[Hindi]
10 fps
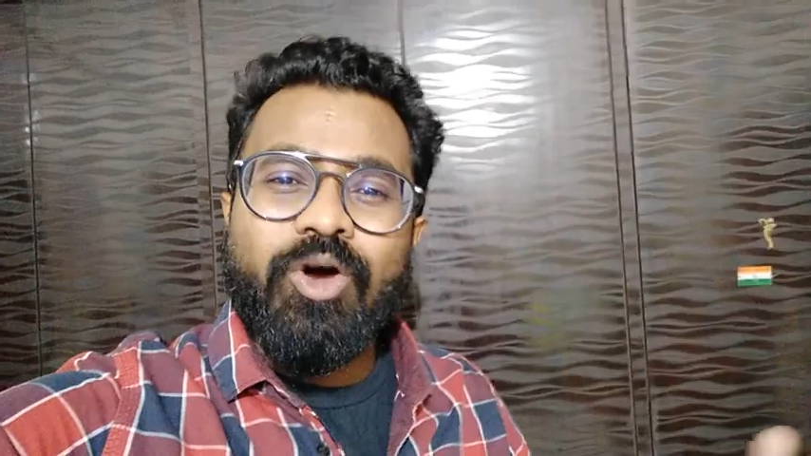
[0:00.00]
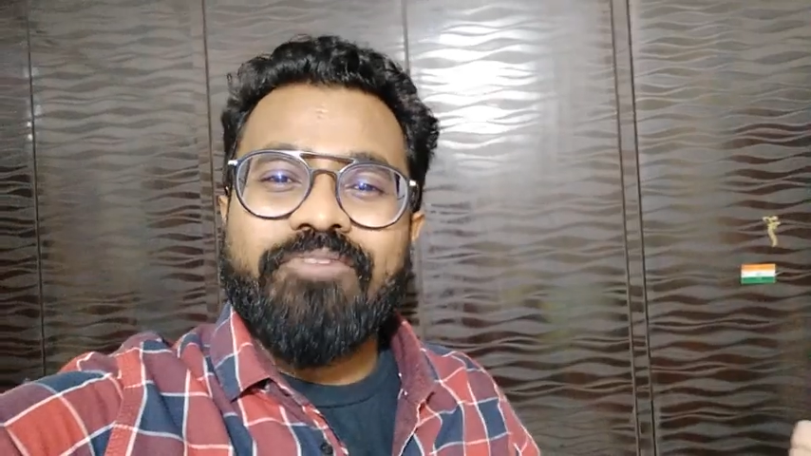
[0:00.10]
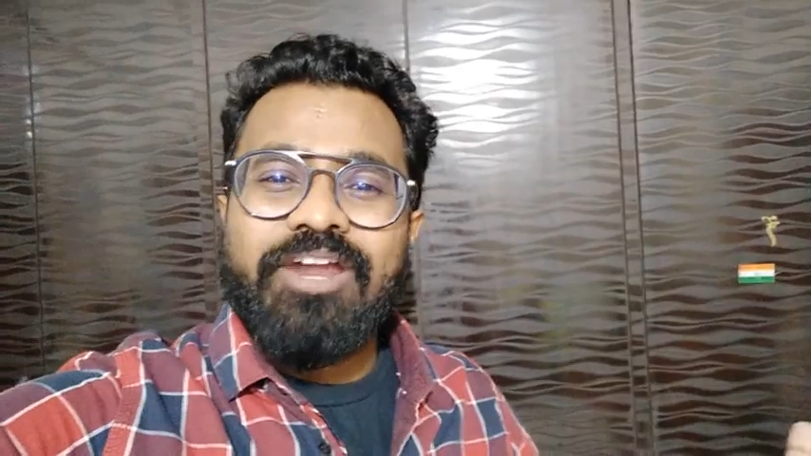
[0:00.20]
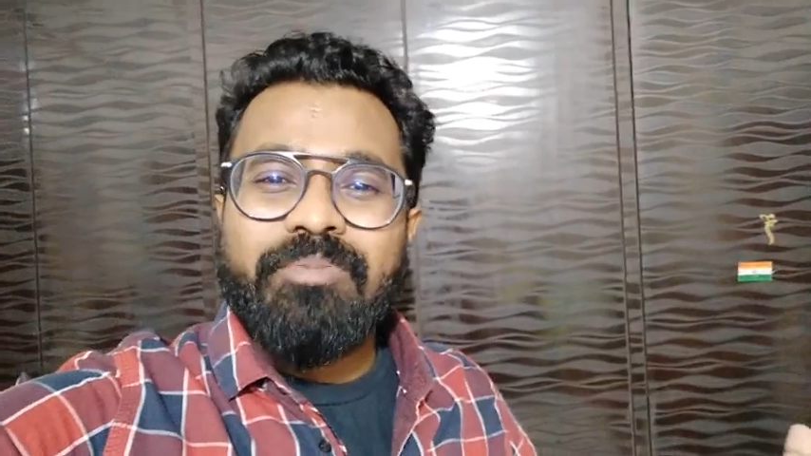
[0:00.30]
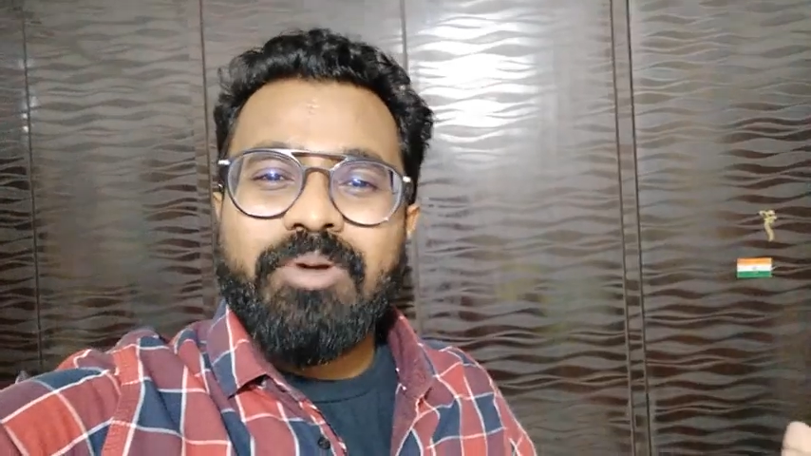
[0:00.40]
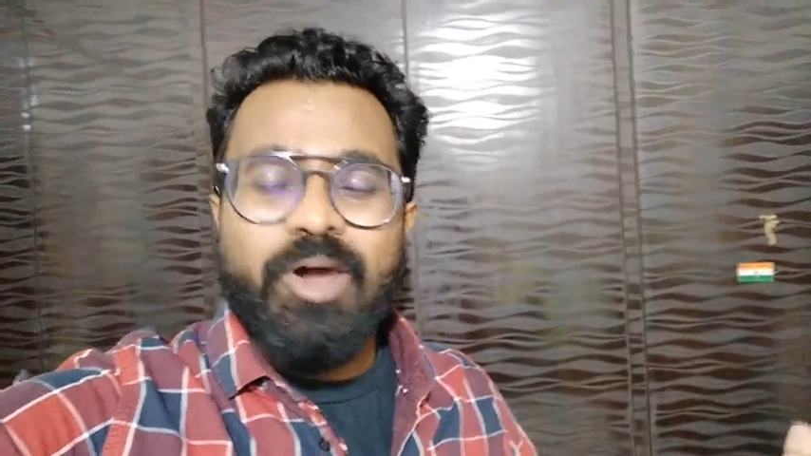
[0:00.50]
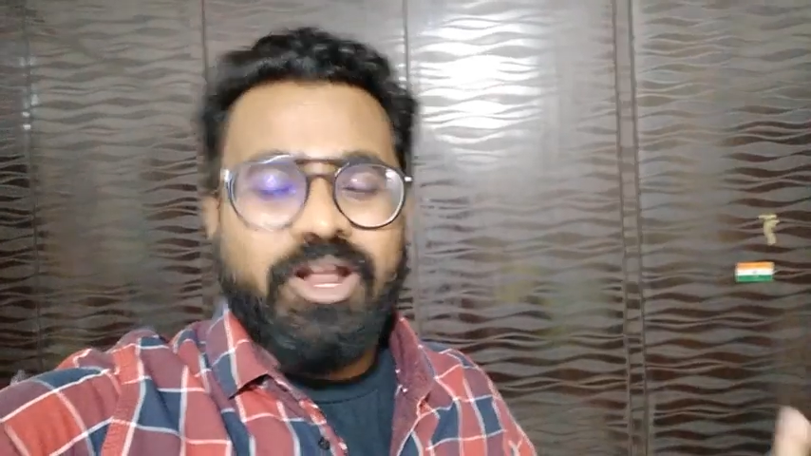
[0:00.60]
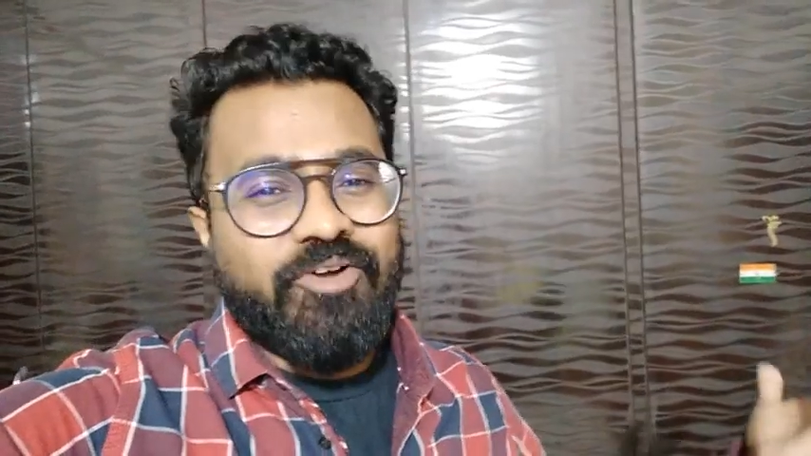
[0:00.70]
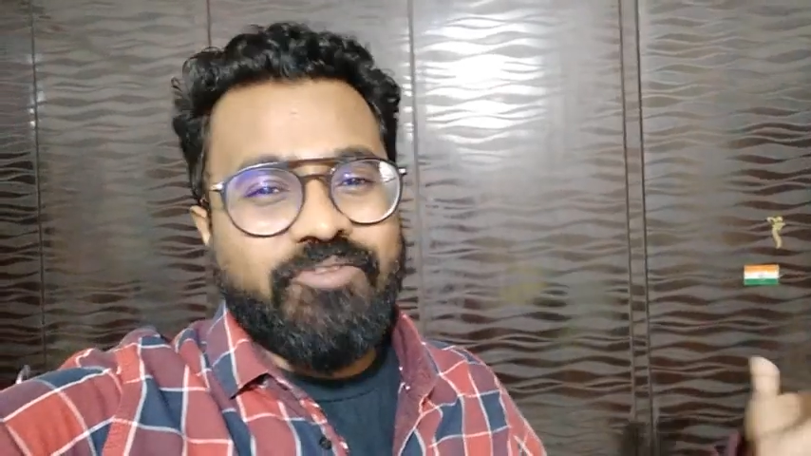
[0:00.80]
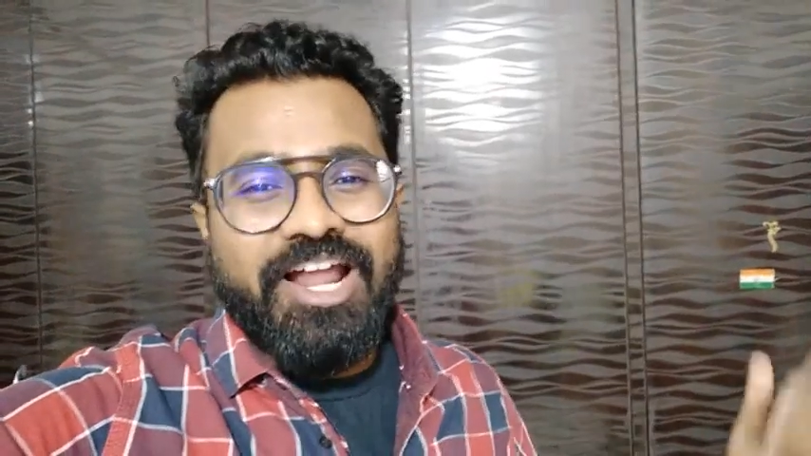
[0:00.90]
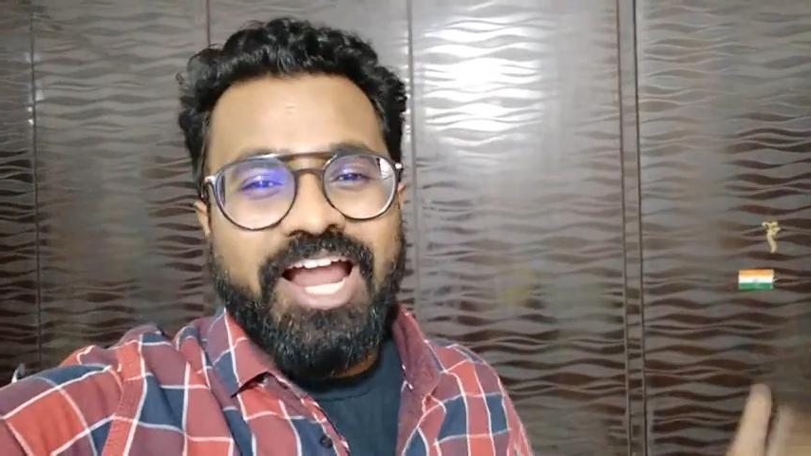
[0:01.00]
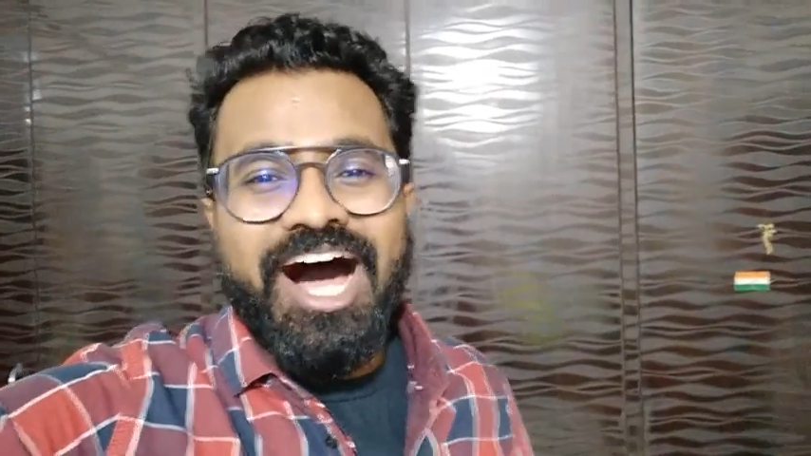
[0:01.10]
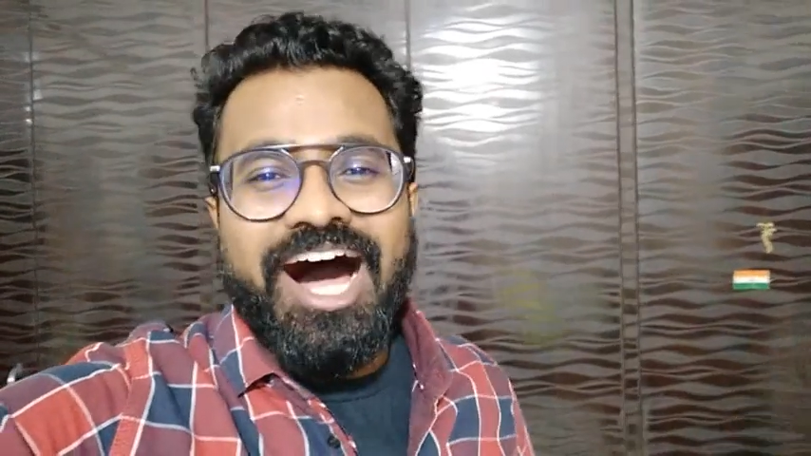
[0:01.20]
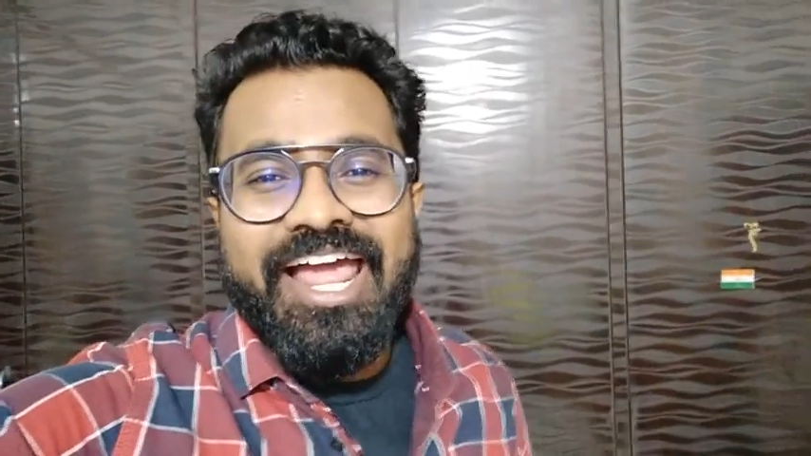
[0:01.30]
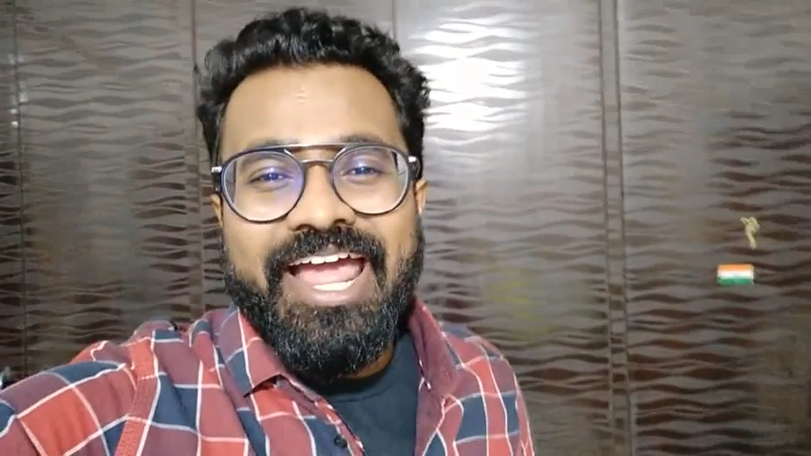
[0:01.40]
वेलकम टू बॉलीवुड वाला
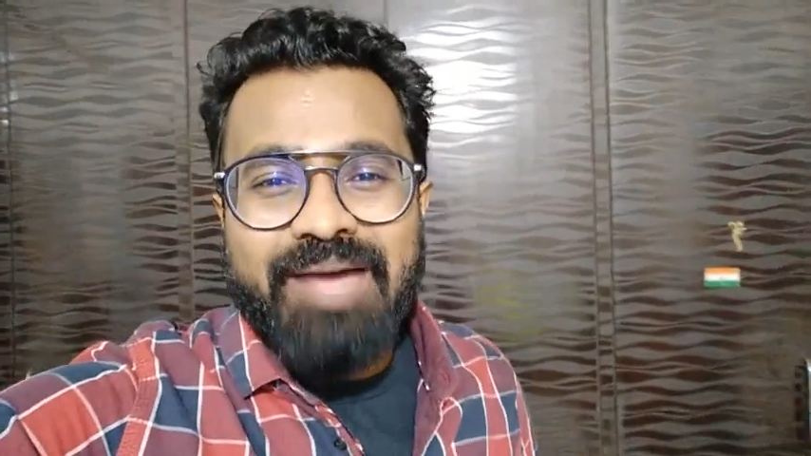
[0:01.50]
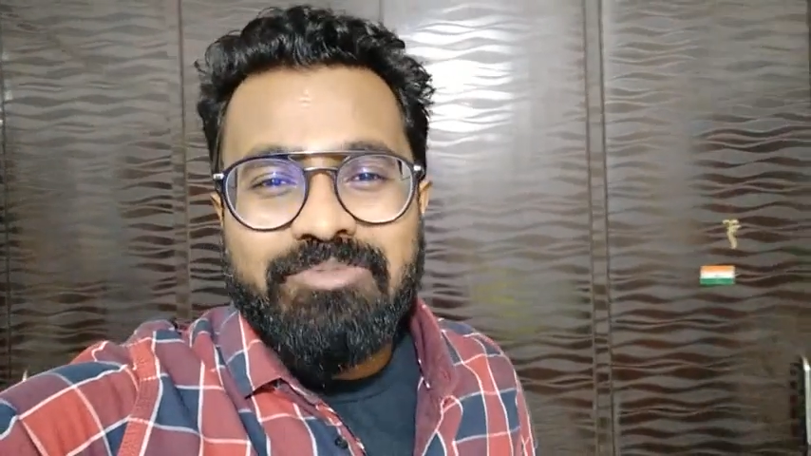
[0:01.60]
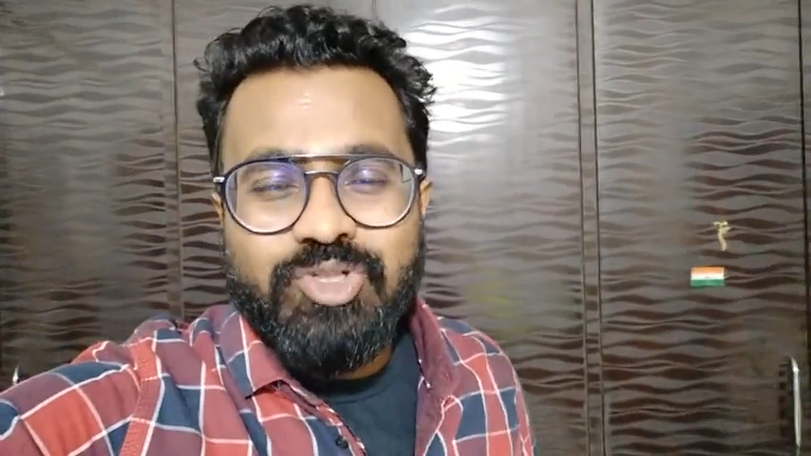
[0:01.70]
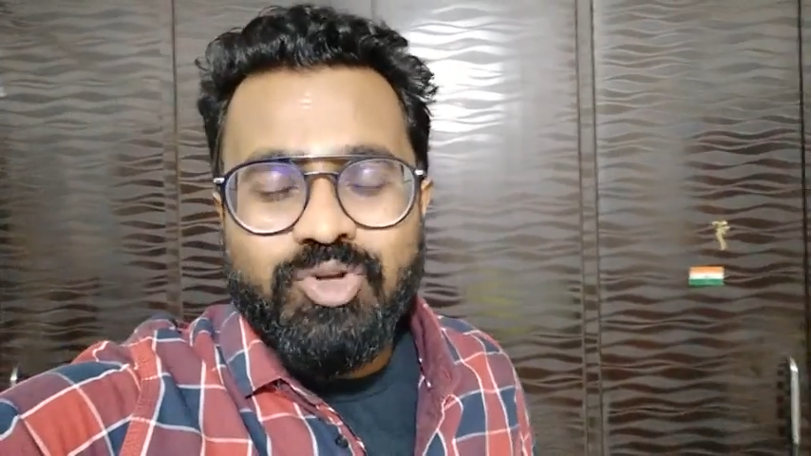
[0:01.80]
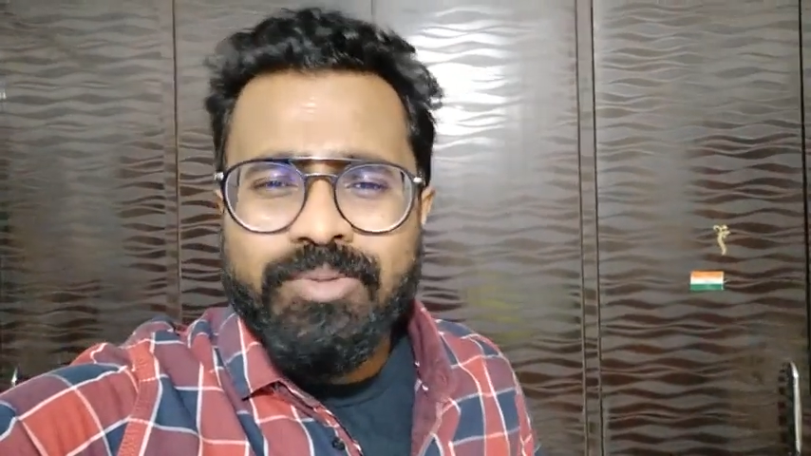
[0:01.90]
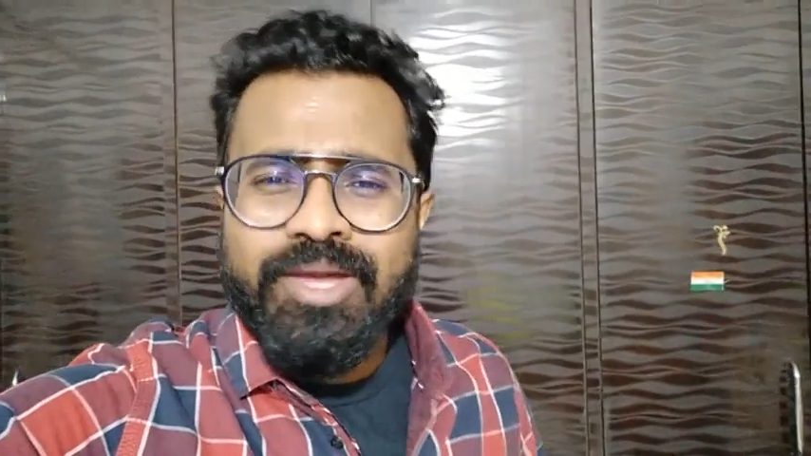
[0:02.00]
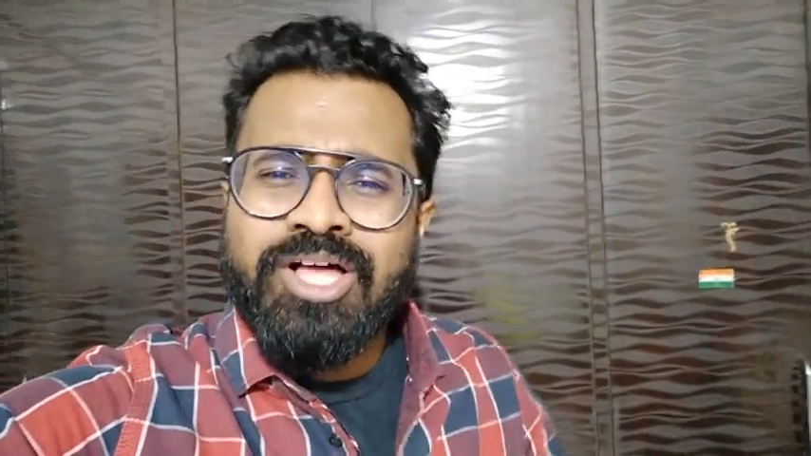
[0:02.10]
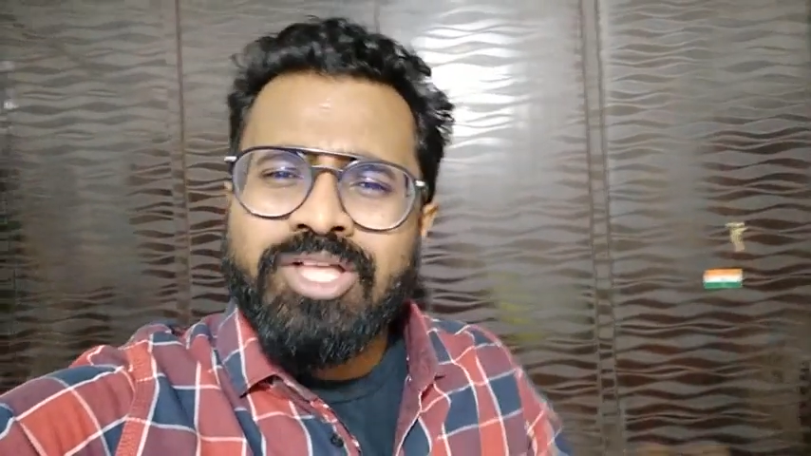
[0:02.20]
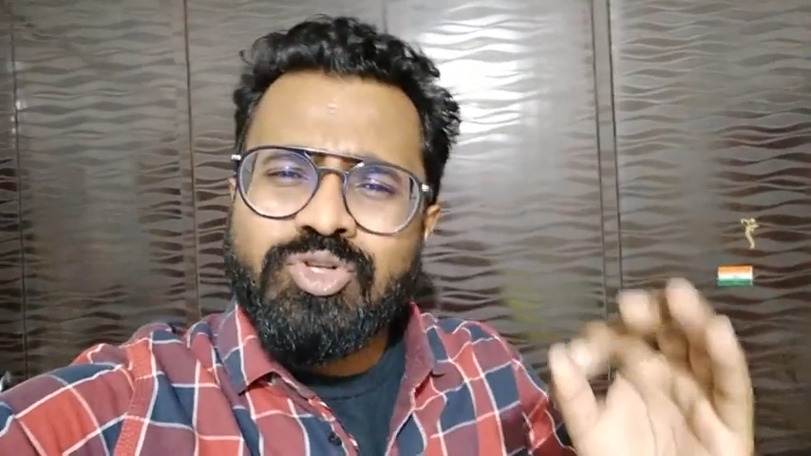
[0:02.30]
आई एम सोनब